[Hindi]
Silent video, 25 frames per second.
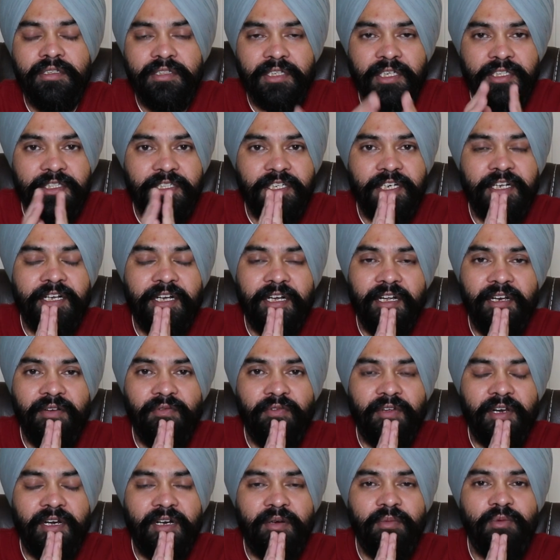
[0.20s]
सत श्रीकाल
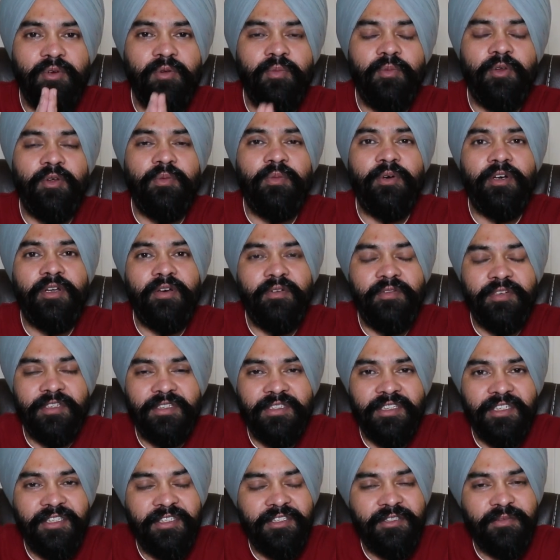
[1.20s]
वेलकम टू ब्लूबर्ड
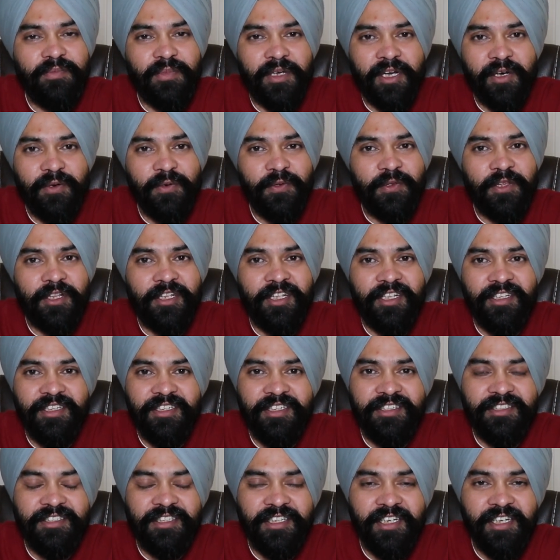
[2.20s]
ओवरसीज़ मैं हूं जितेंद्र
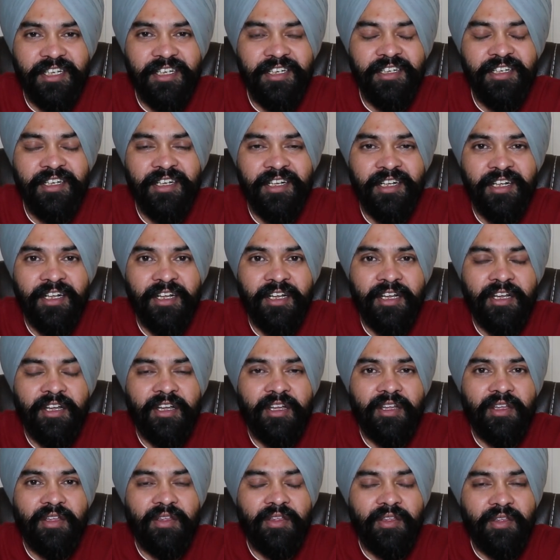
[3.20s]

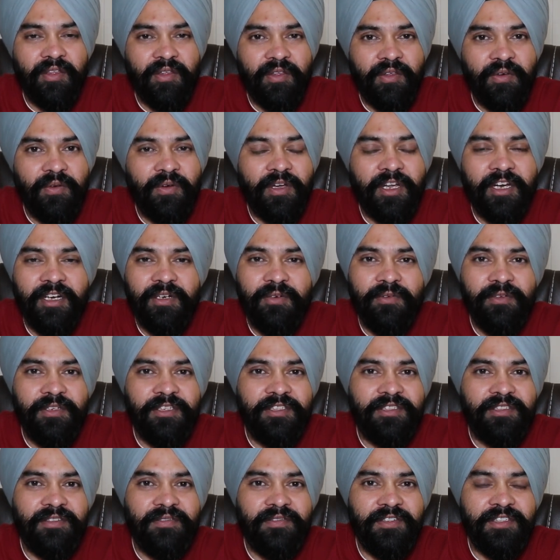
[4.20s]
सिंह यूके
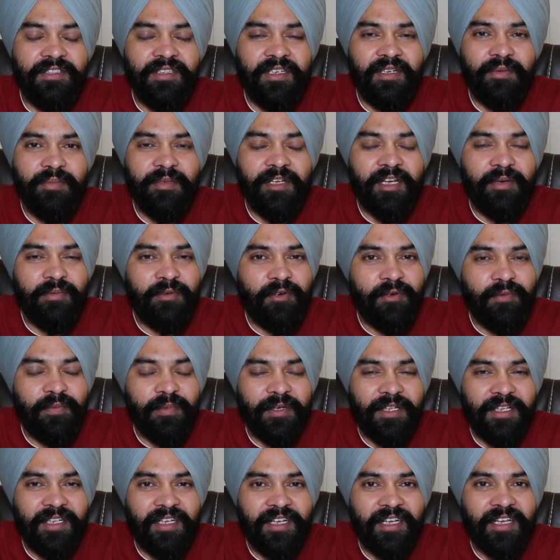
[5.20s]
टूरिस्ट वीज़ा में आपको
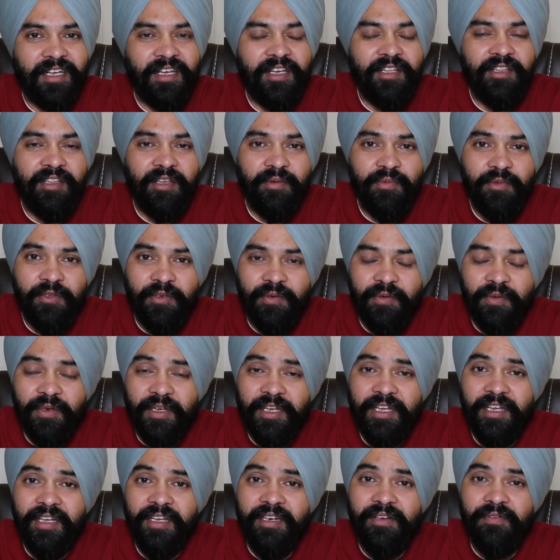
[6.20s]
पता है कि जब
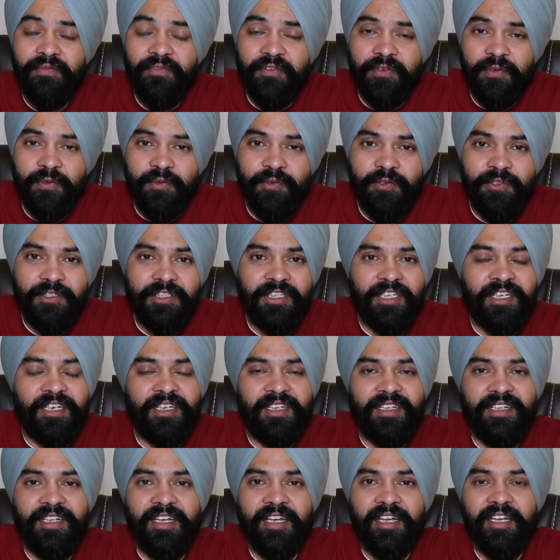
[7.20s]
यूके रिफ्यूज़
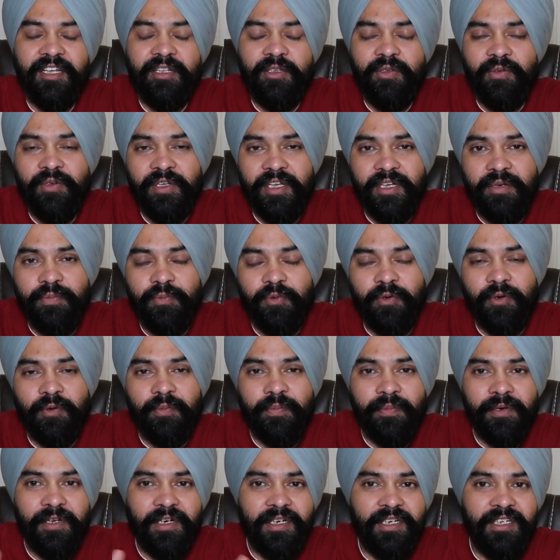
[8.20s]
करता है तो एक
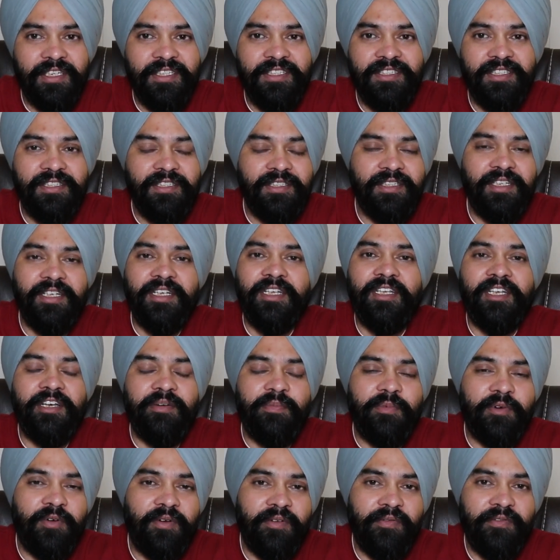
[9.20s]
प्रॉपर रीज़न दे के
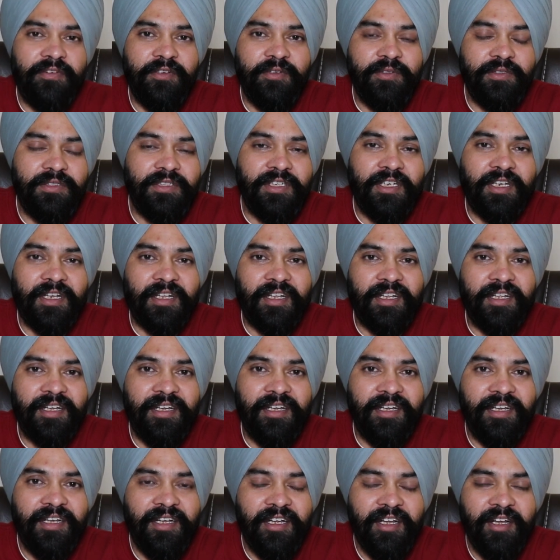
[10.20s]
आपको रिफ्यूज़ करता है
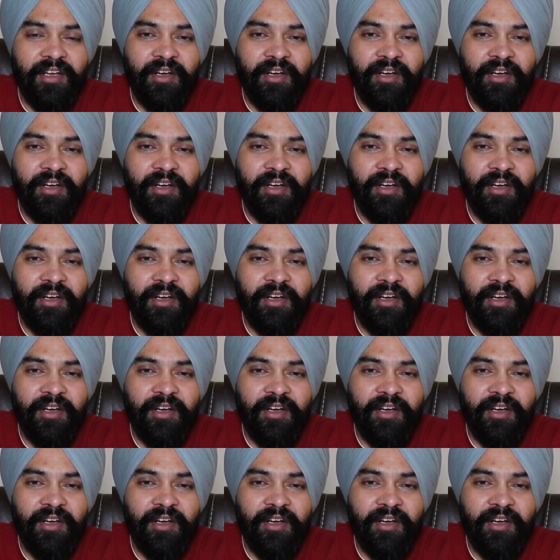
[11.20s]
